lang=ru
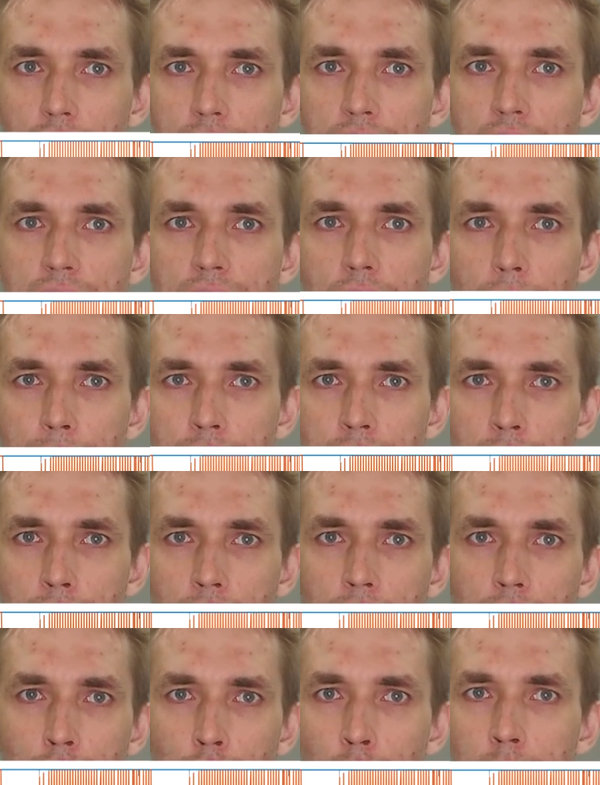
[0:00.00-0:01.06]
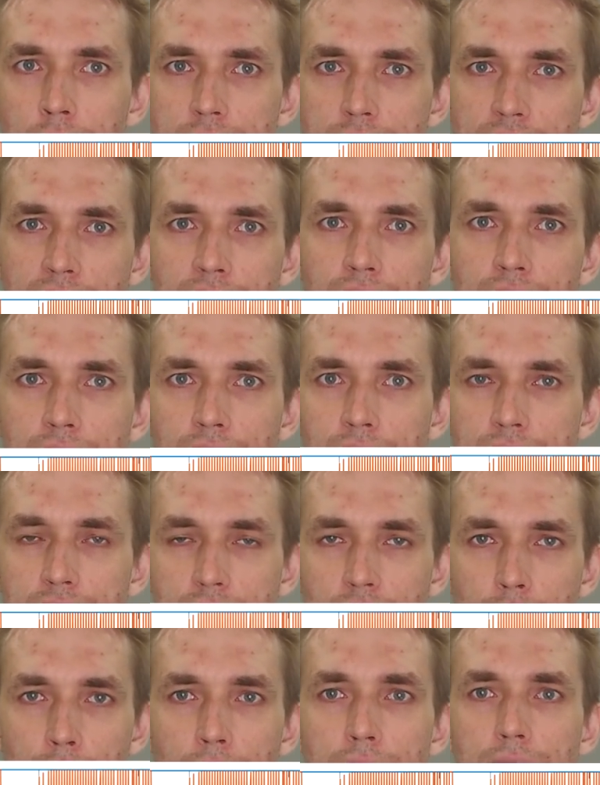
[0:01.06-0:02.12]
и оптимальную последовательность
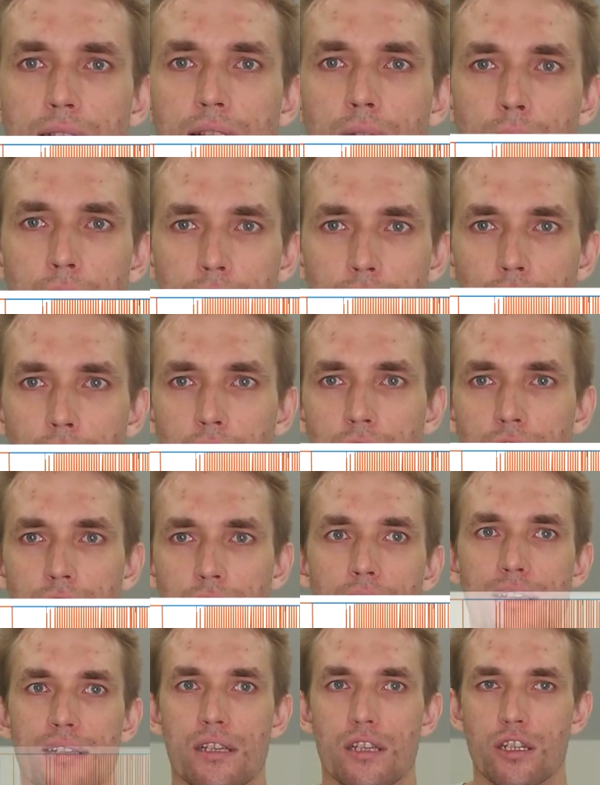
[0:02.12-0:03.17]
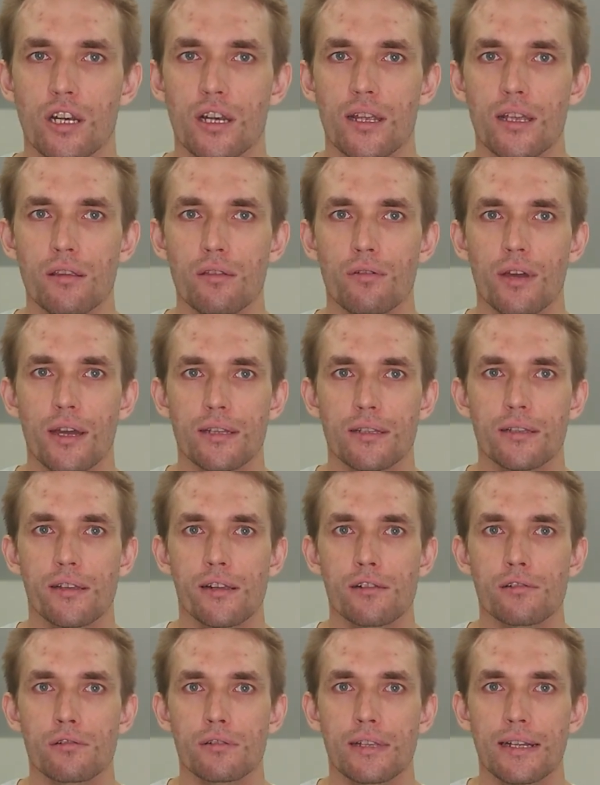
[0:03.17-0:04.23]
команд для моторов. К сожалению, этот
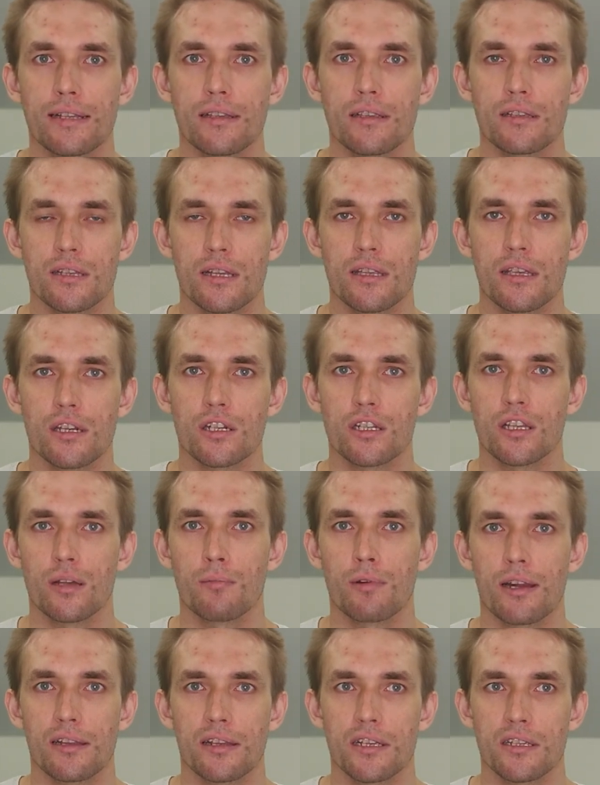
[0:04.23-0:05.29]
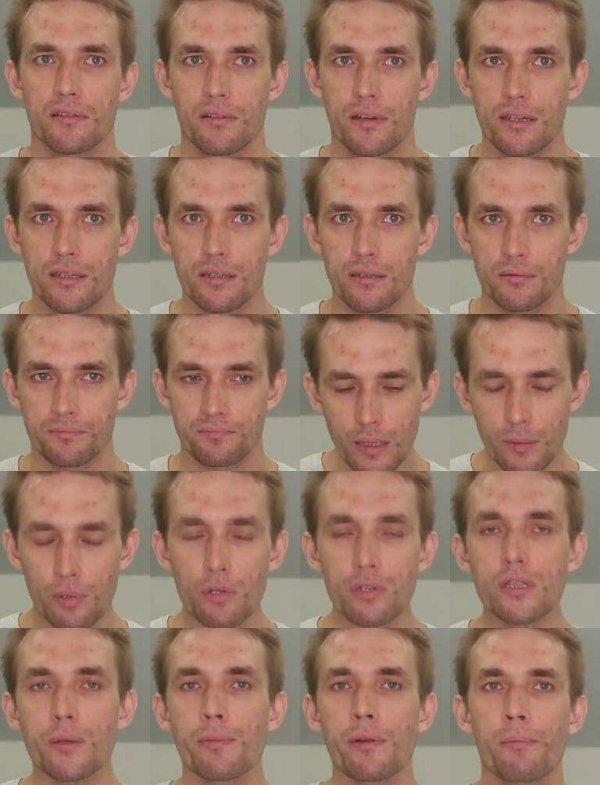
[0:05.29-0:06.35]
результат не содержит обратной связи,
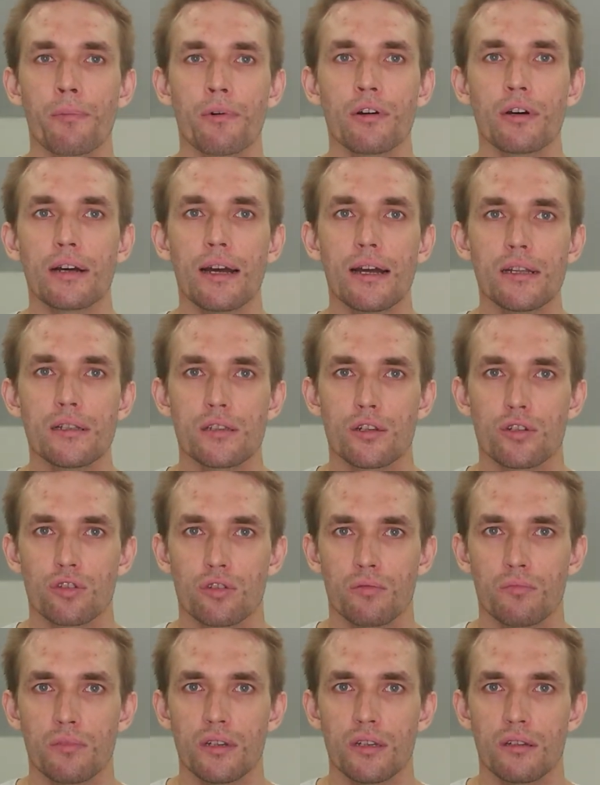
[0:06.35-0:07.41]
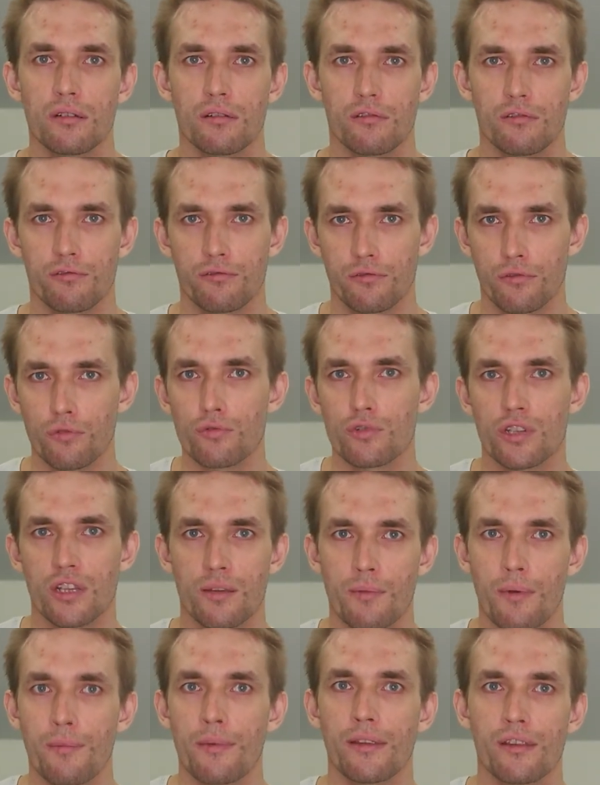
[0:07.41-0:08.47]
просто предполагается, что мы в нужные
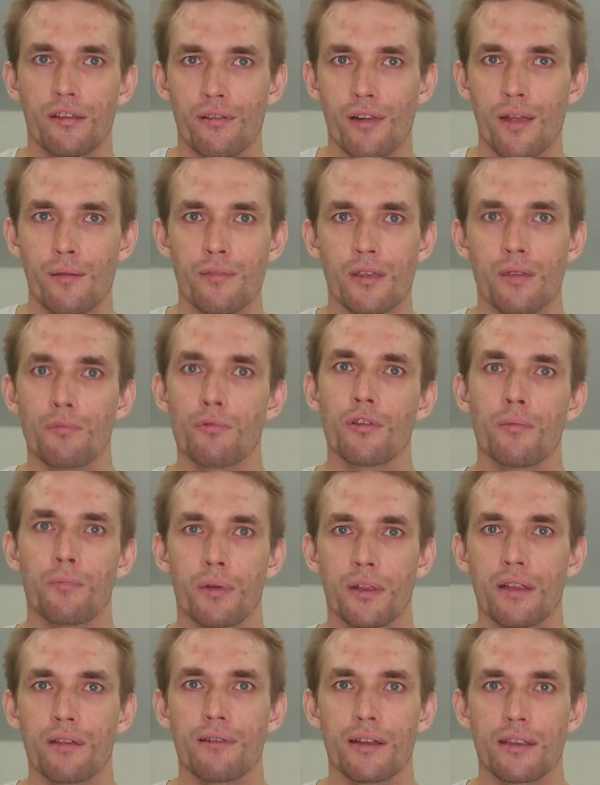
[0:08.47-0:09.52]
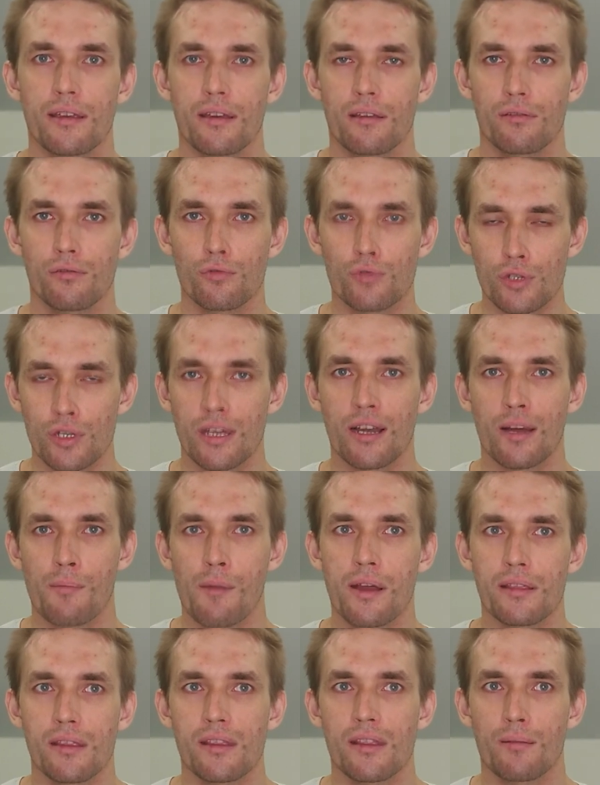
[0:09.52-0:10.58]
моменты времени будем подавать нужные
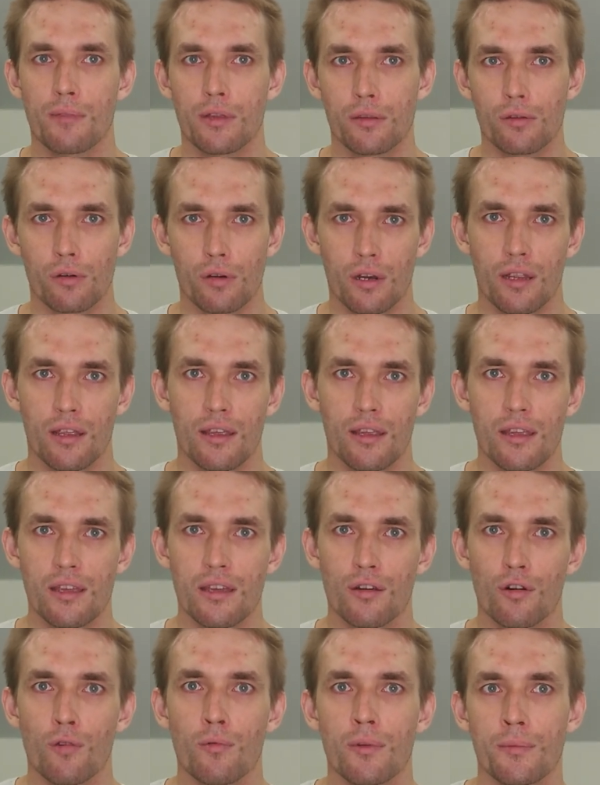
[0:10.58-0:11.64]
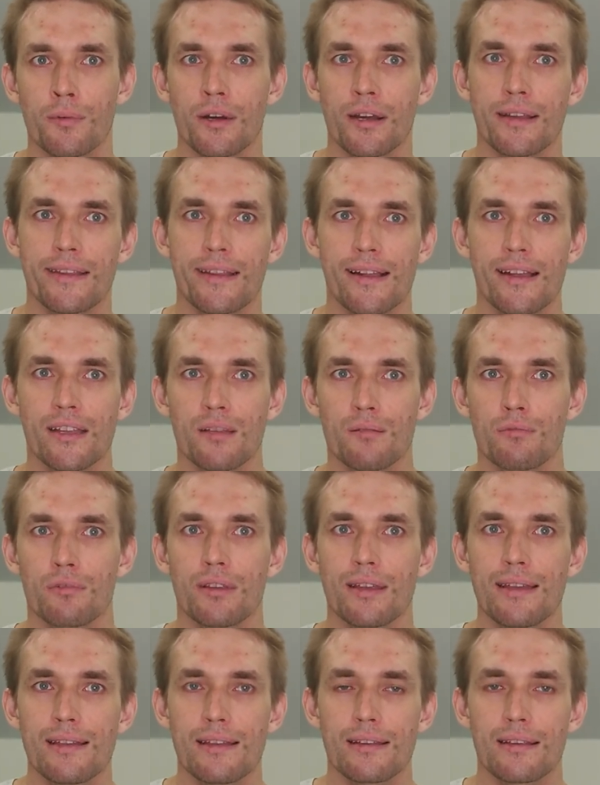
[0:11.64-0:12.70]
команды на моторы, и робот благодаря этому
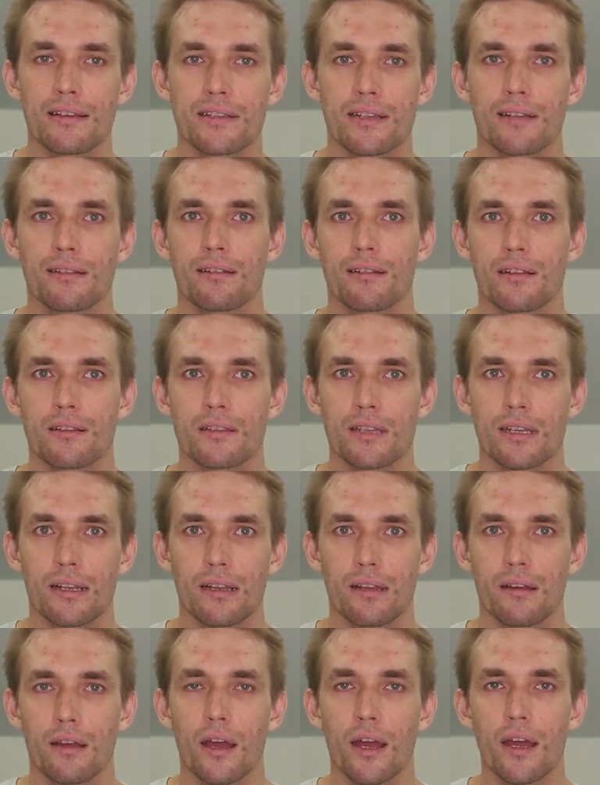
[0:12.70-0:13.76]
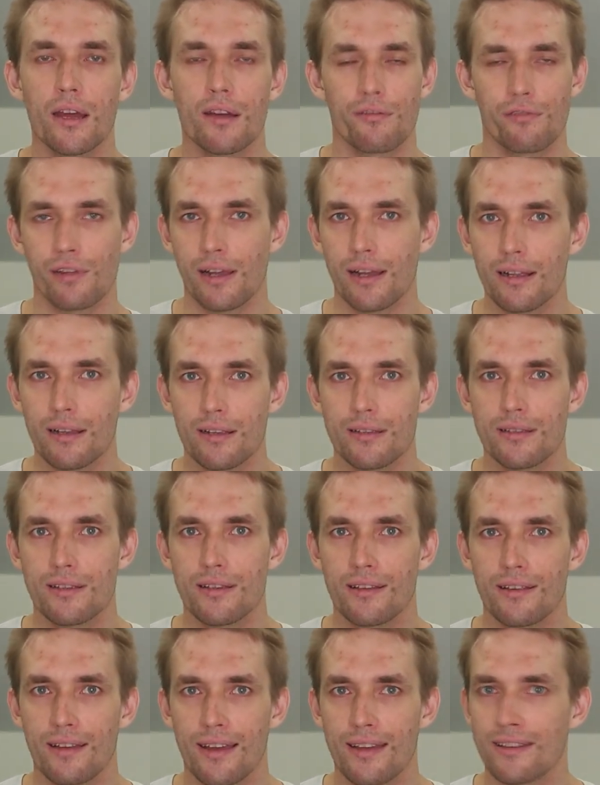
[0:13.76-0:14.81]
доедет до заданной цели. В
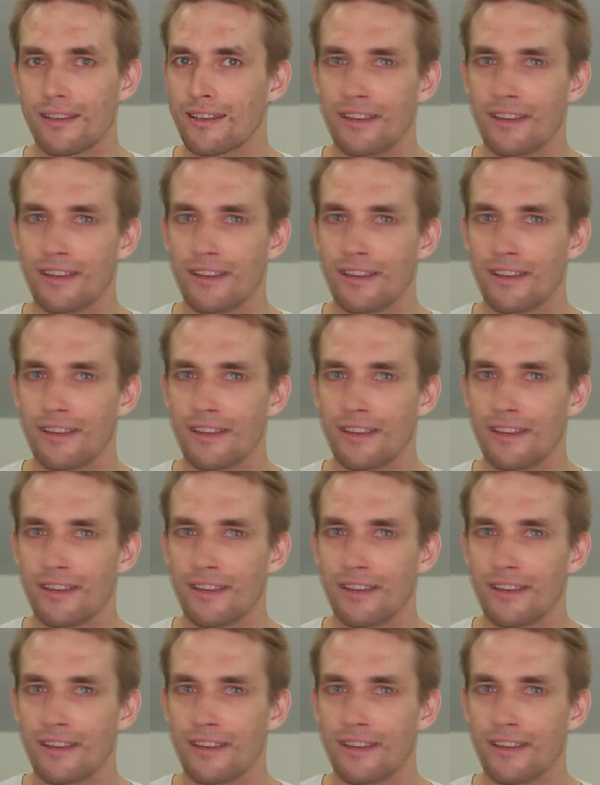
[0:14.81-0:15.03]
реальности это